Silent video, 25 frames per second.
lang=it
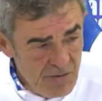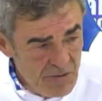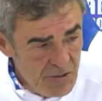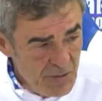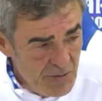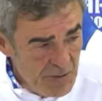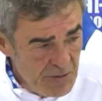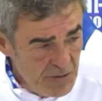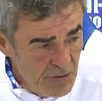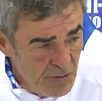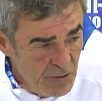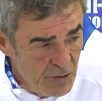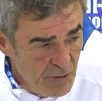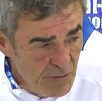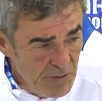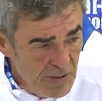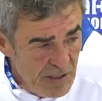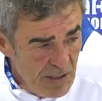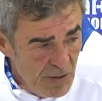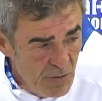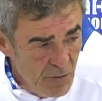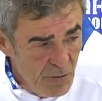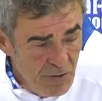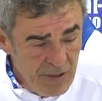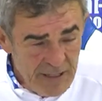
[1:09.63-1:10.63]
soprattutto per
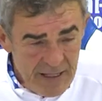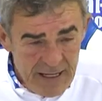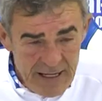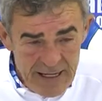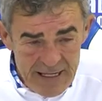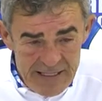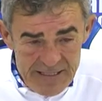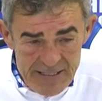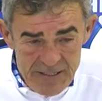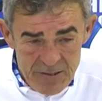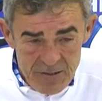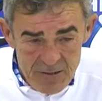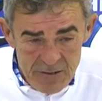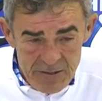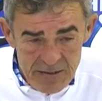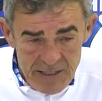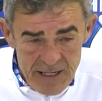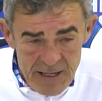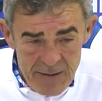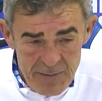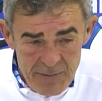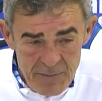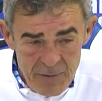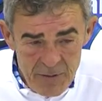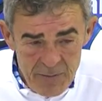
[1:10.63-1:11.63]
alcuni ragazzi col
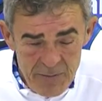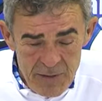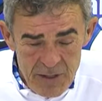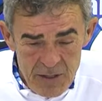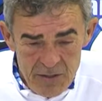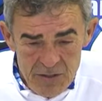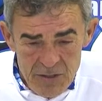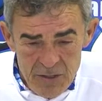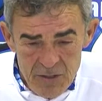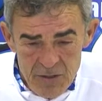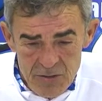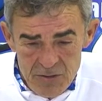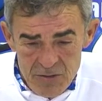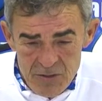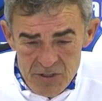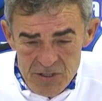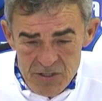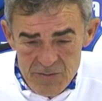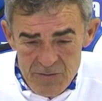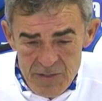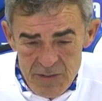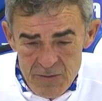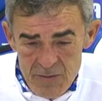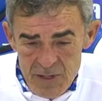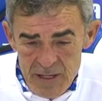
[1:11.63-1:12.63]
tempo, però di contro
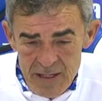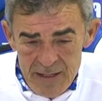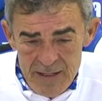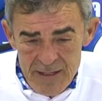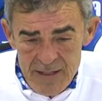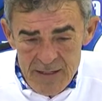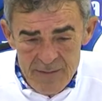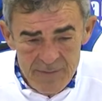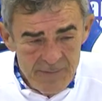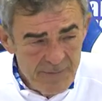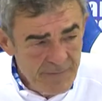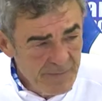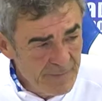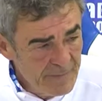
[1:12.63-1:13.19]
abbiamo anche,